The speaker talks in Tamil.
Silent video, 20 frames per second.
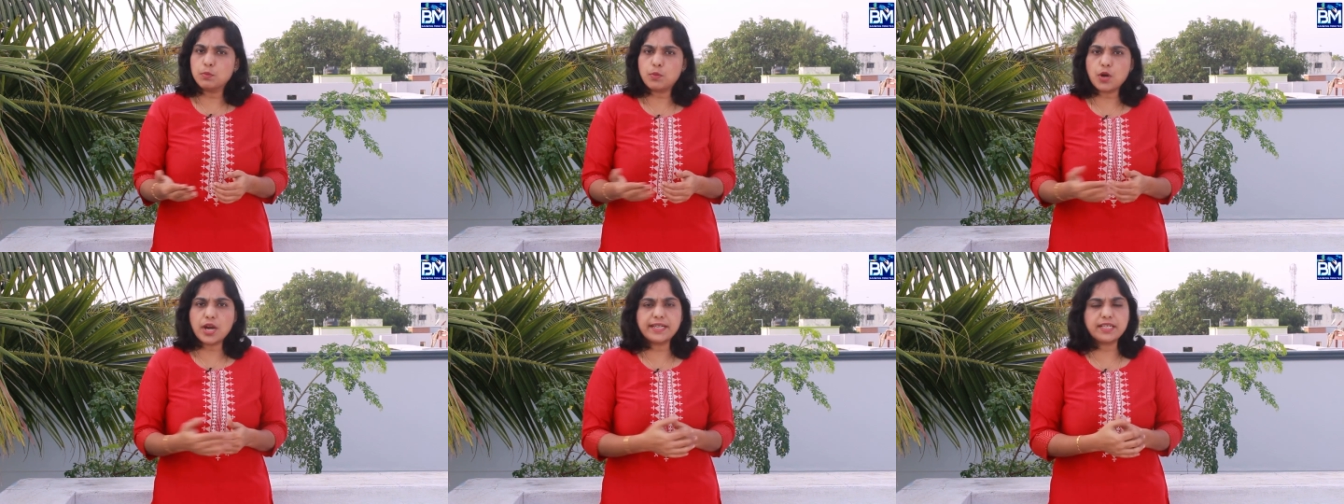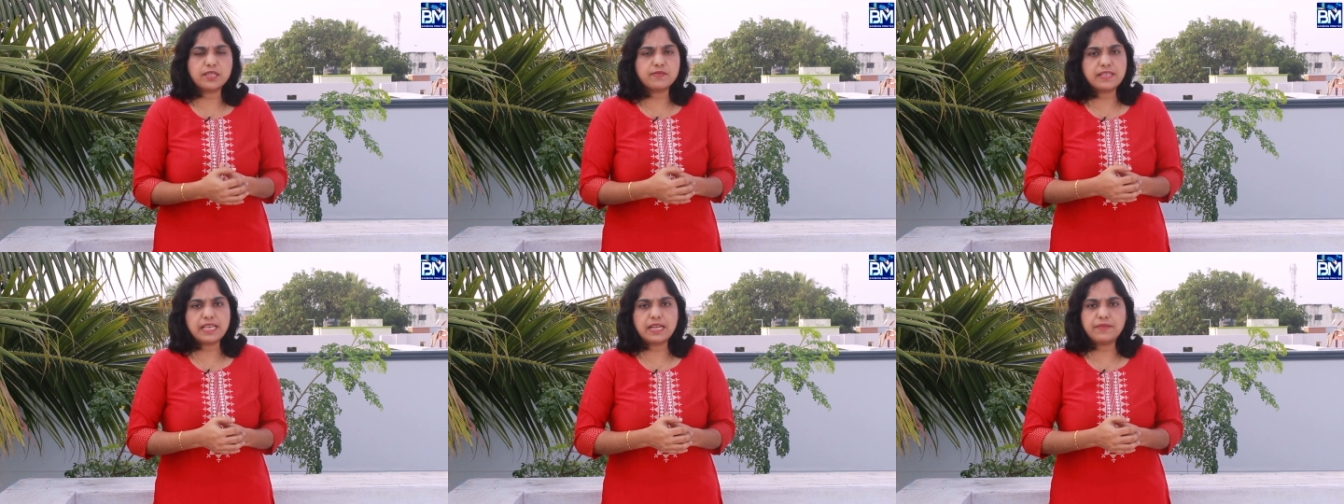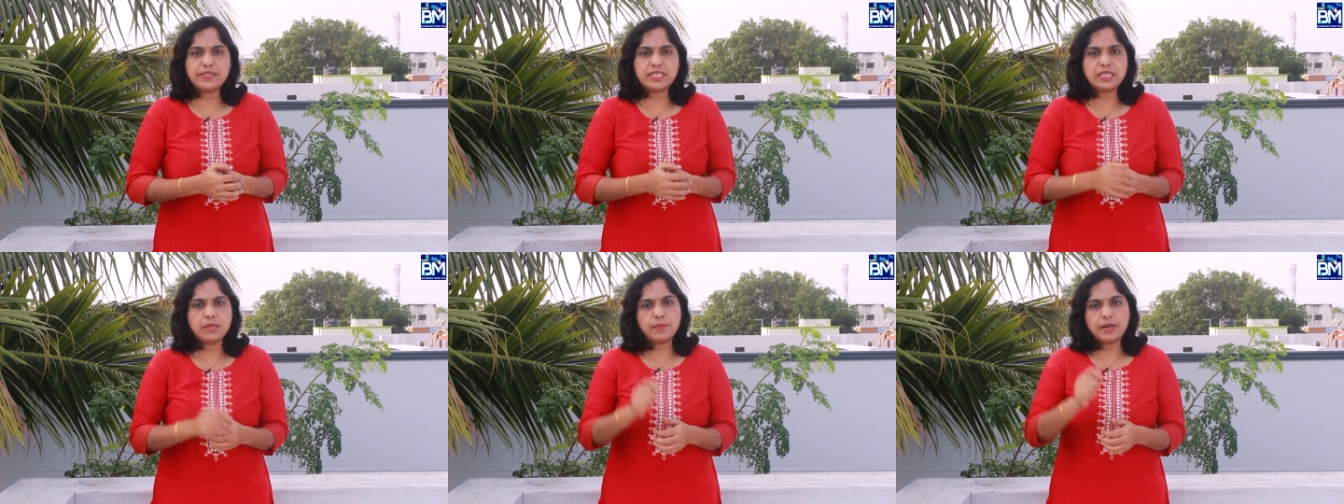பாயிண்ட் ஆஃப்
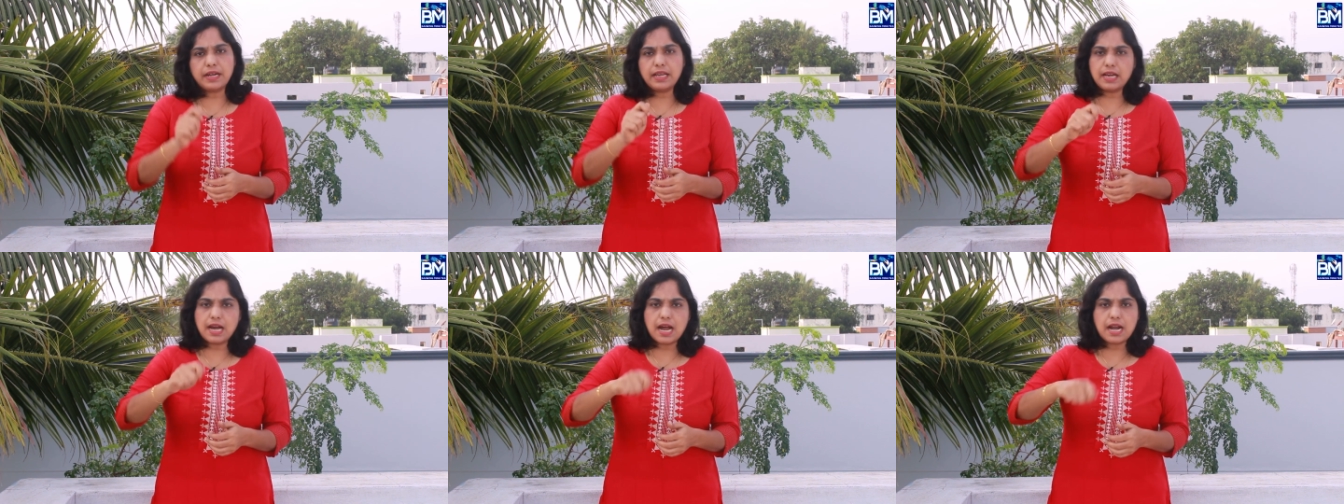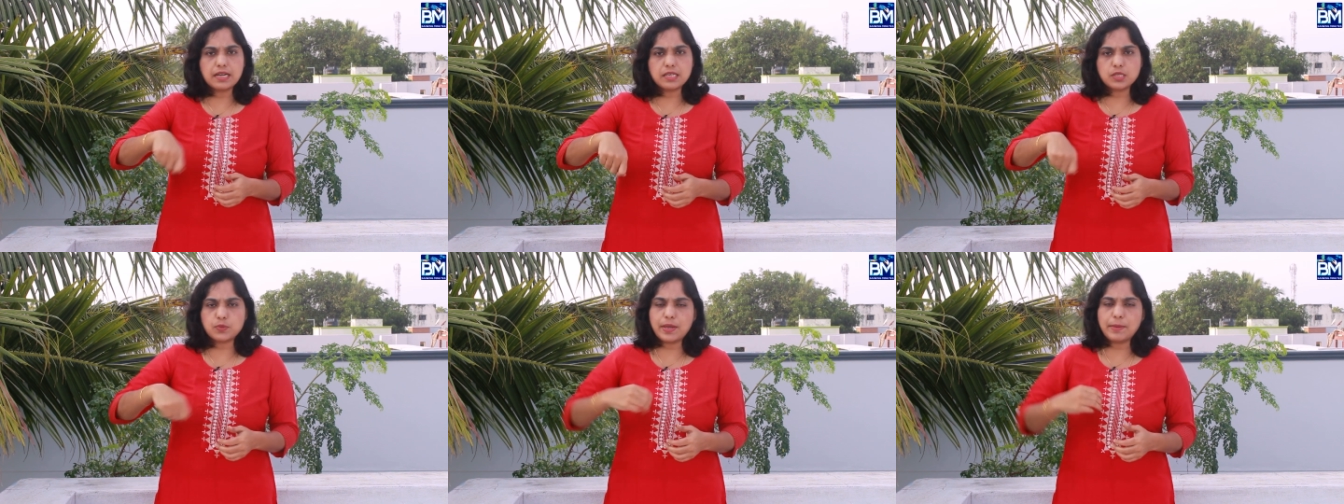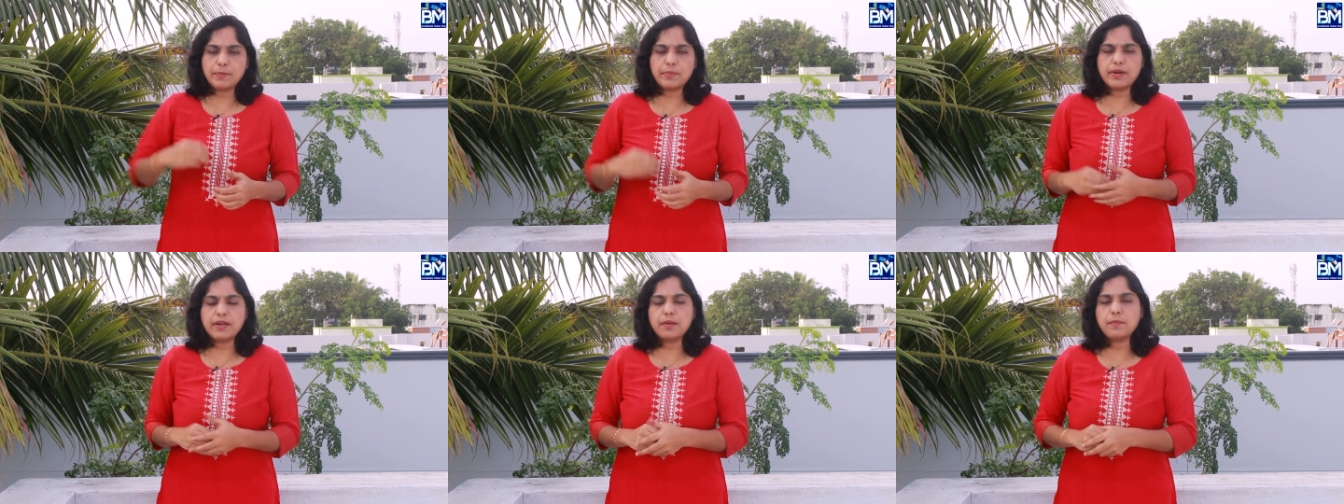சேல் விசிட் பண்ணி கார்டை
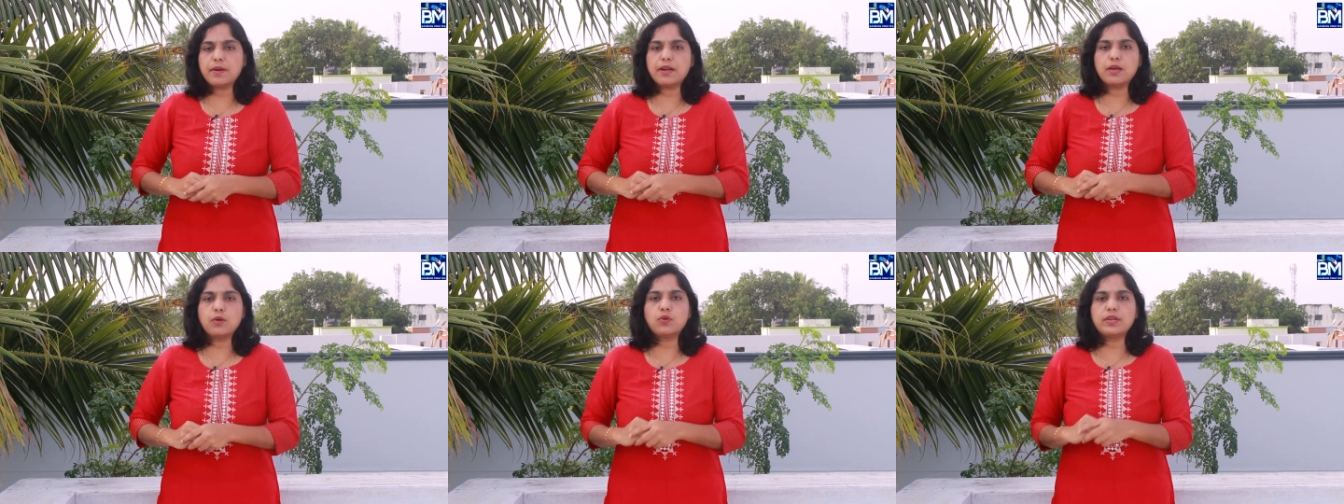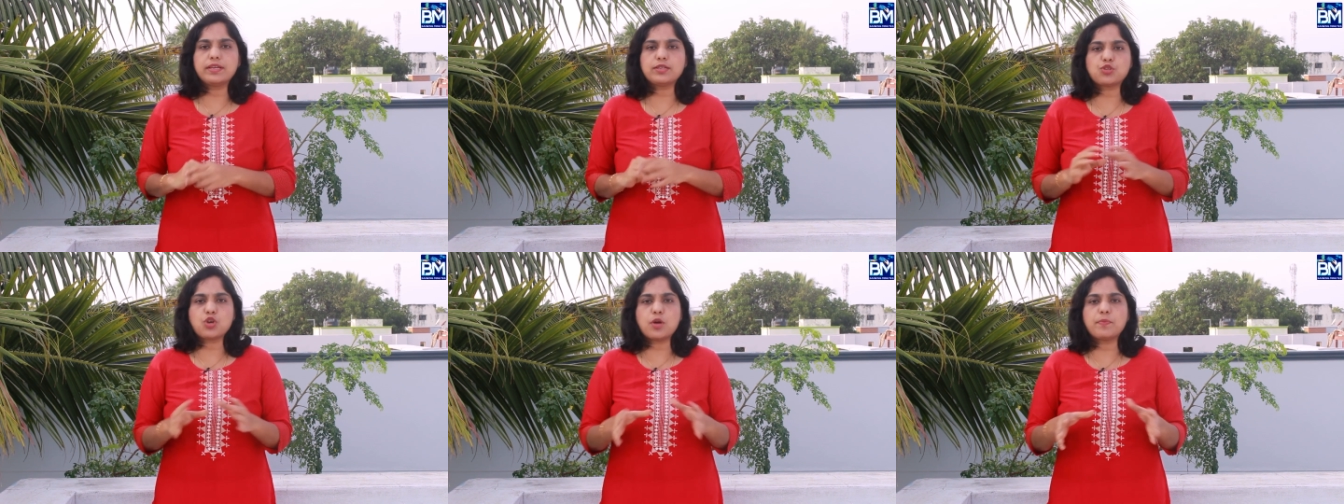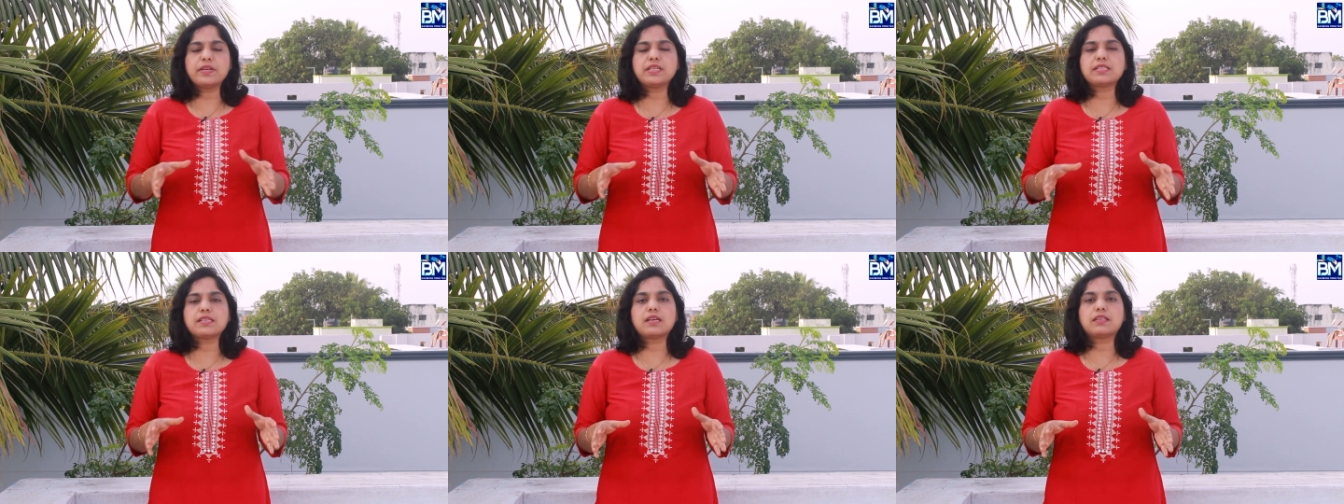ஸ்வைப் பண்ணி பண்ணக்கூடிய
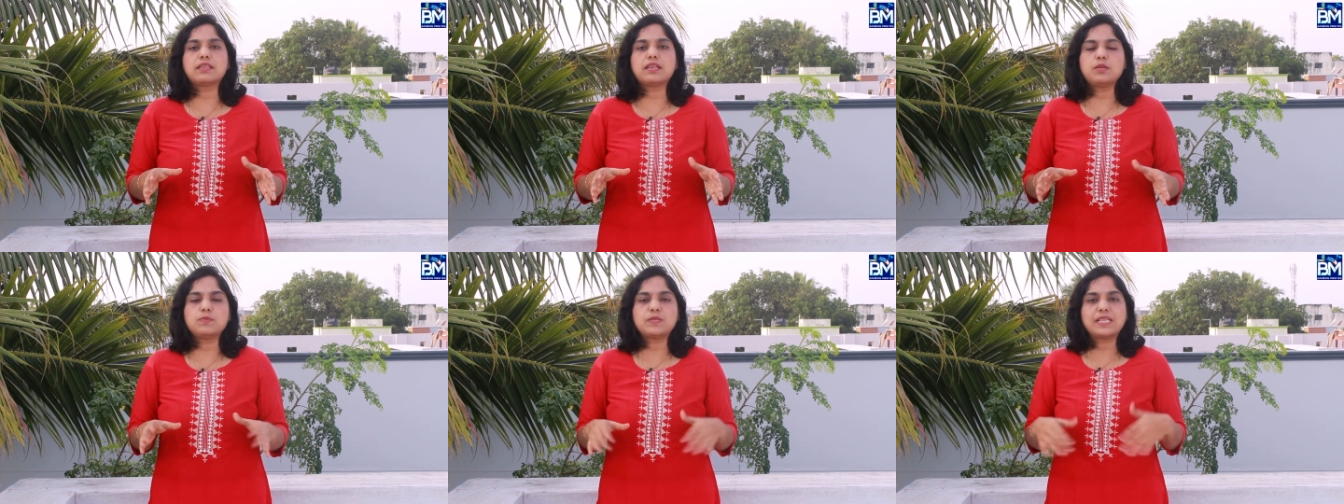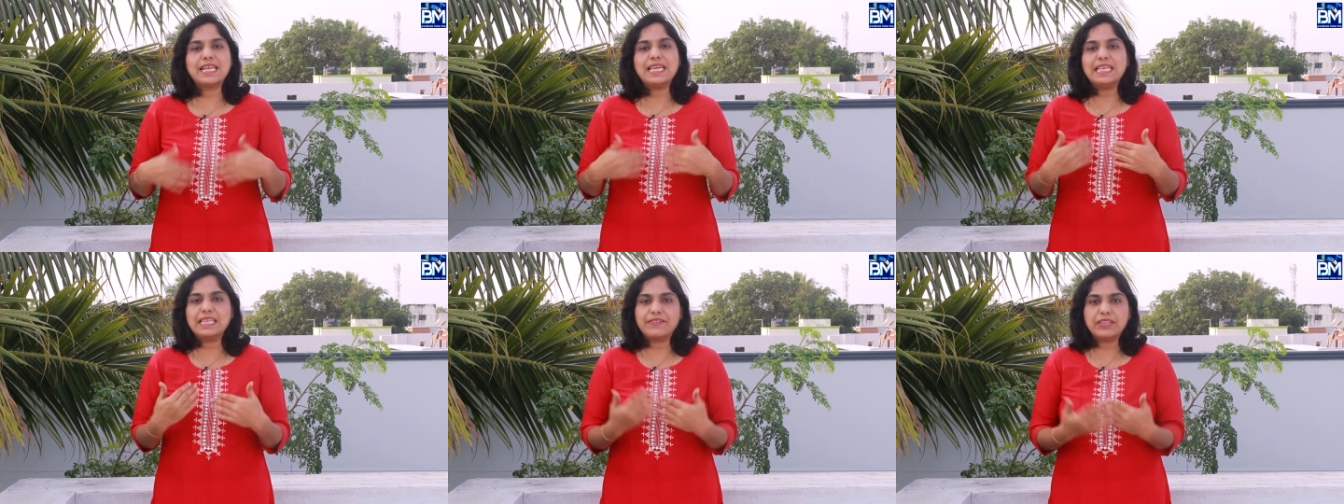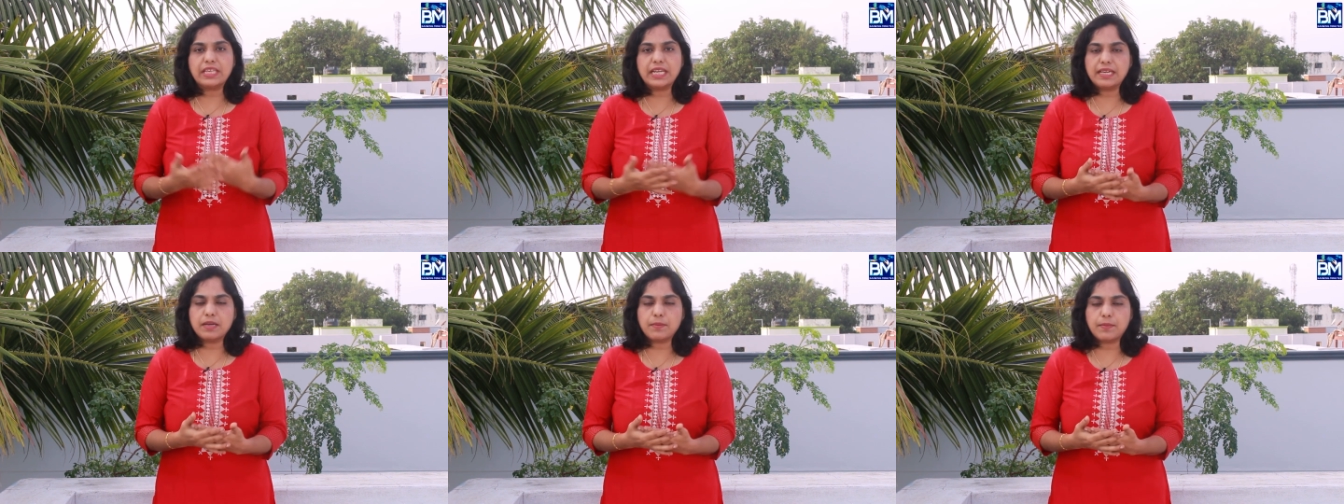ஷாப்பிங்ஸாக இருந்தாலும் சரி இதை
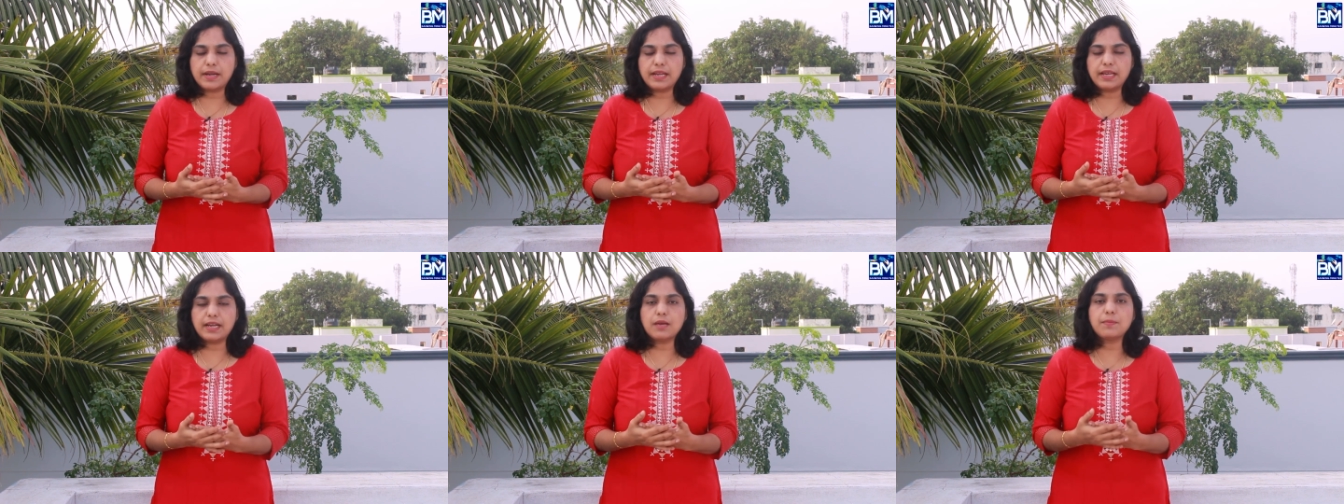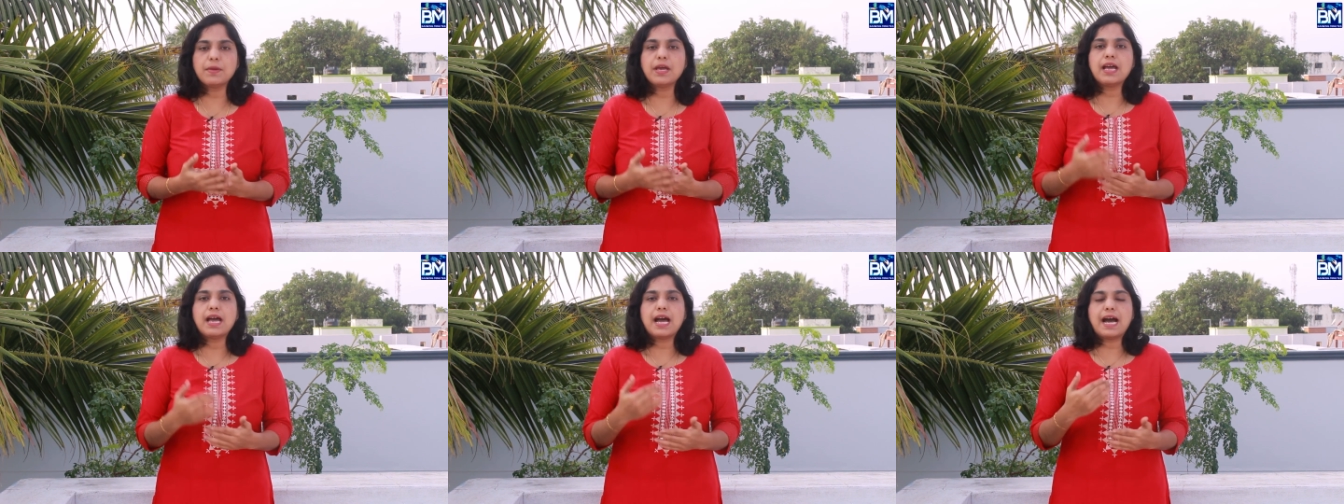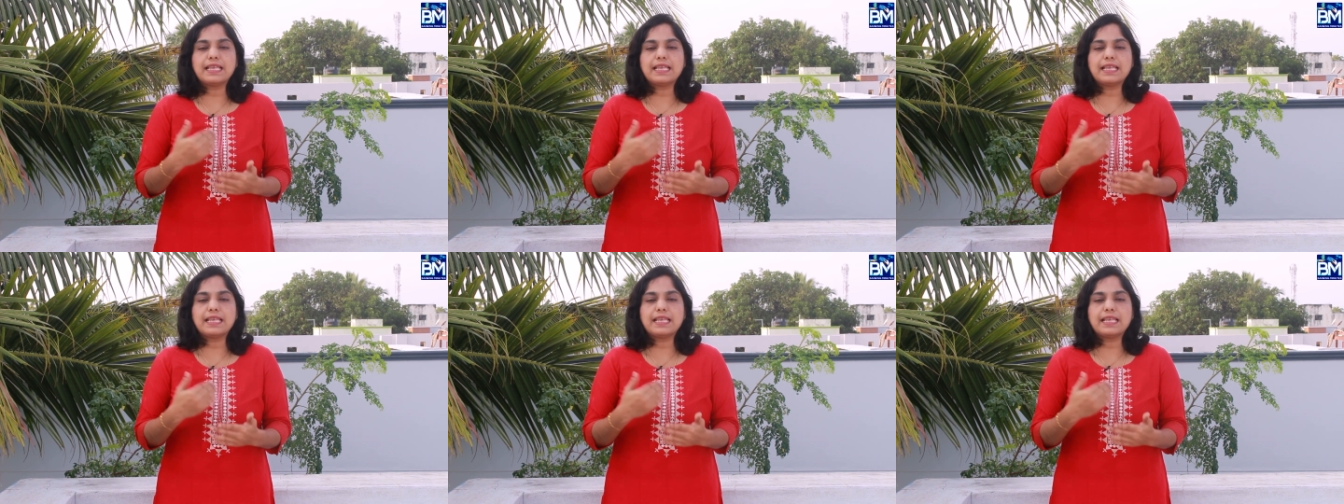வந்து நீங்கள் பண்ணிக்கலாம்